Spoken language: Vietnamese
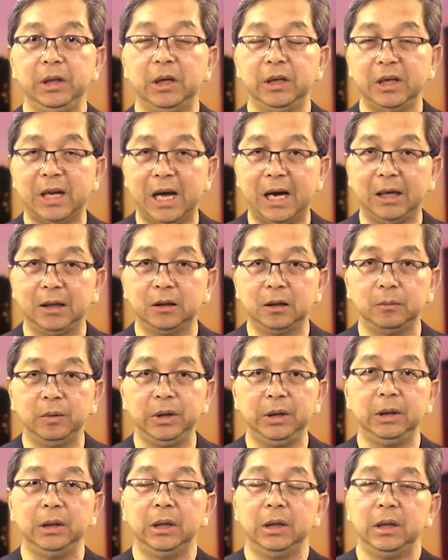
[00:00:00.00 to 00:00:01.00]
hơi nặng nó
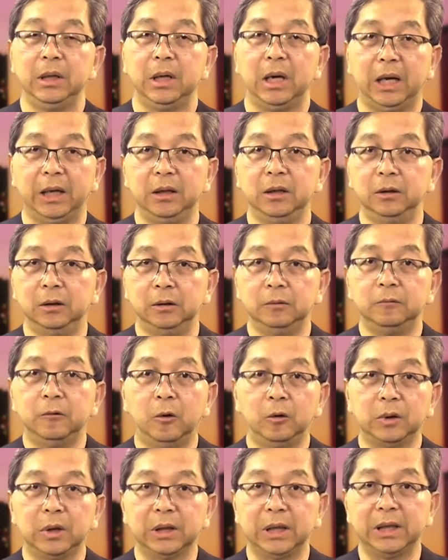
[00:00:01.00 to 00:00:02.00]
bị ảnh hưởng
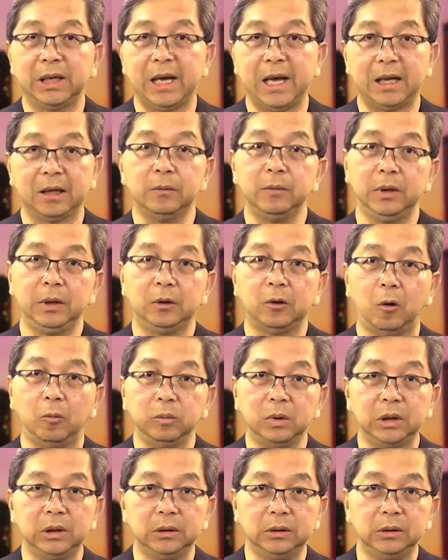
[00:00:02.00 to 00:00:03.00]
vô tới cái gan nó bị tổn
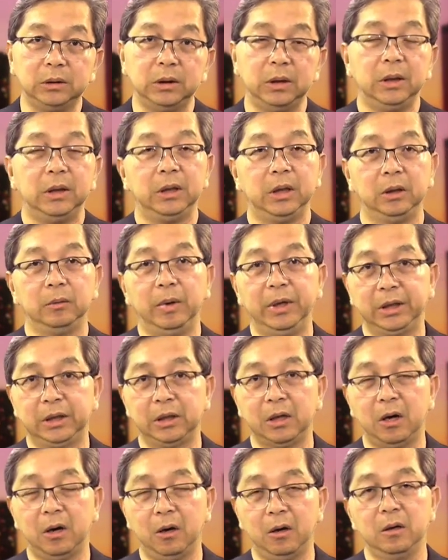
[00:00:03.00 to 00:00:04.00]
thương thì bị
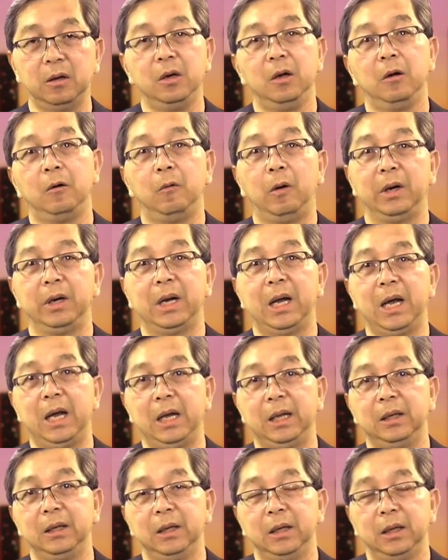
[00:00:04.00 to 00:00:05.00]
cái đó ngoài
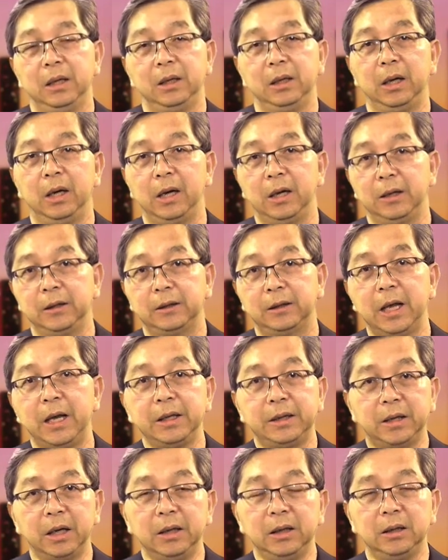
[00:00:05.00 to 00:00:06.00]
ra à,
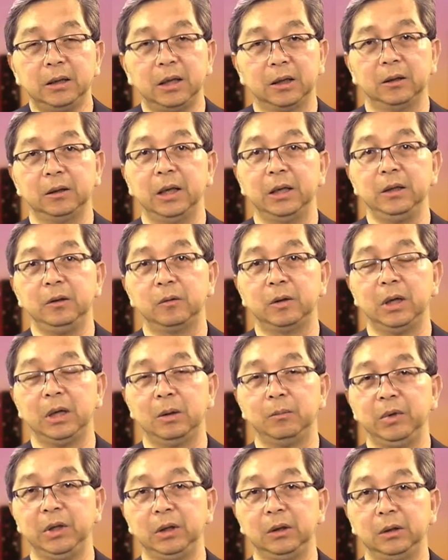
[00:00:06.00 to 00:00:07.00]
tê chân là có thể nhiều khi
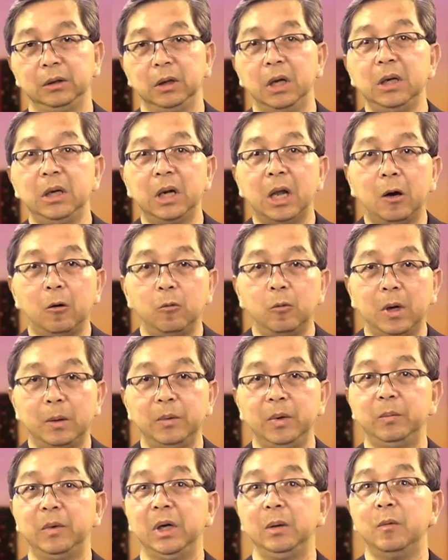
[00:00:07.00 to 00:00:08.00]
là mình đứng lâu quá
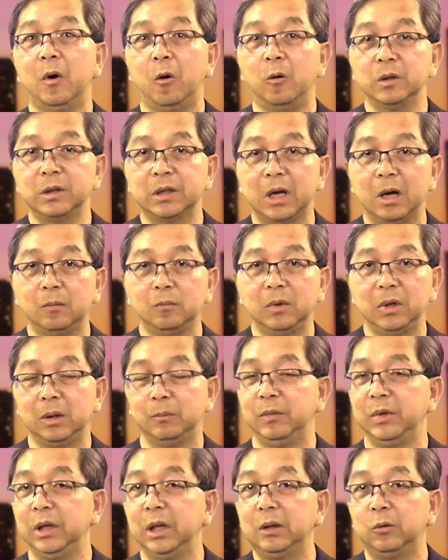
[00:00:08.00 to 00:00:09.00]
mình mới mổ xong hay là
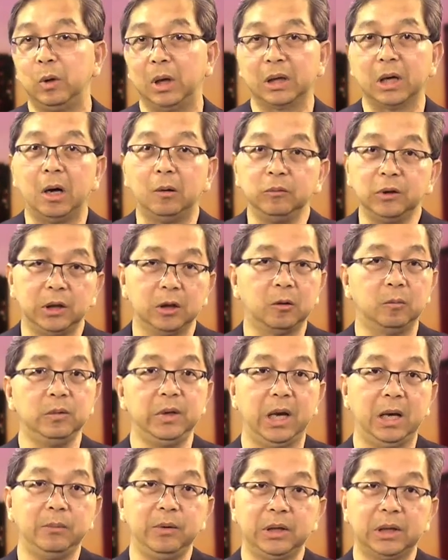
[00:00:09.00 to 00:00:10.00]
mình ít hoạt động thì nó cũng
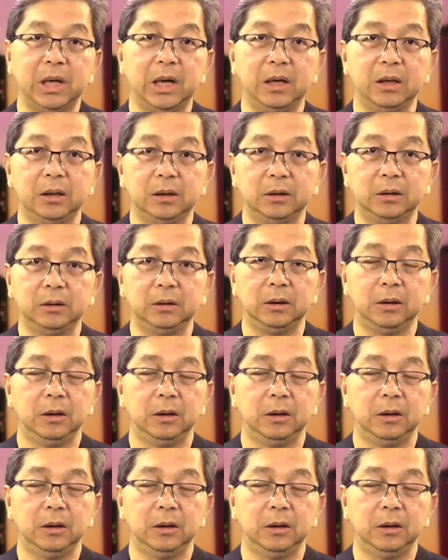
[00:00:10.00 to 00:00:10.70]
dễ bị tê hơn